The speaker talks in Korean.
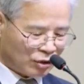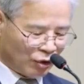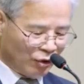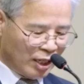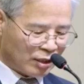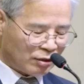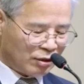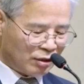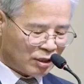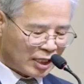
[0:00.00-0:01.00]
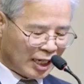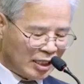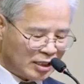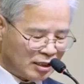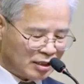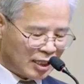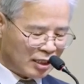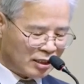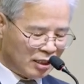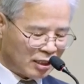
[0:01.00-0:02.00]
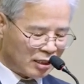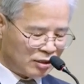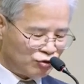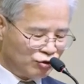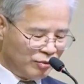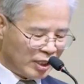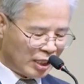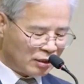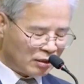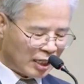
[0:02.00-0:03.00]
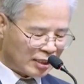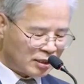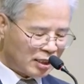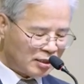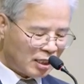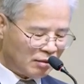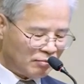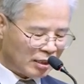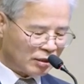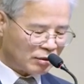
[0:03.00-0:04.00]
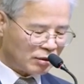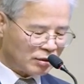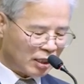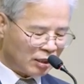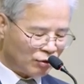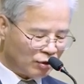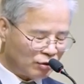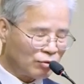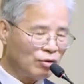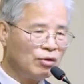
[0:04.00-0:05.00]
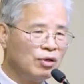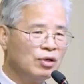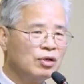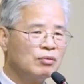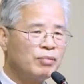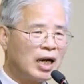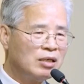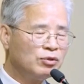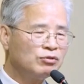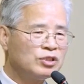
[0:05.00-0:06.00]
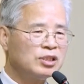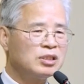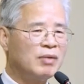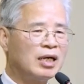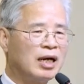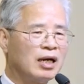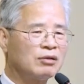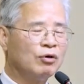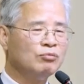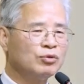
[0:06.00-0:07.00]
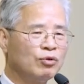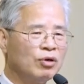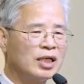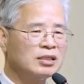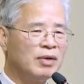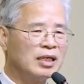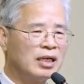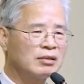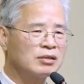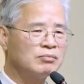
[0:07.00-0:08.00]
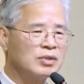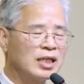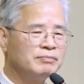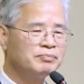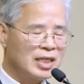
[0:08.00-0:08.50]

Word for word: 교회에서 가르치는 자들이 유명해지거나 칭찬받는 선생이 되려고 발버둥 치지 말라. 너무 노력하지 말라는 것입니다.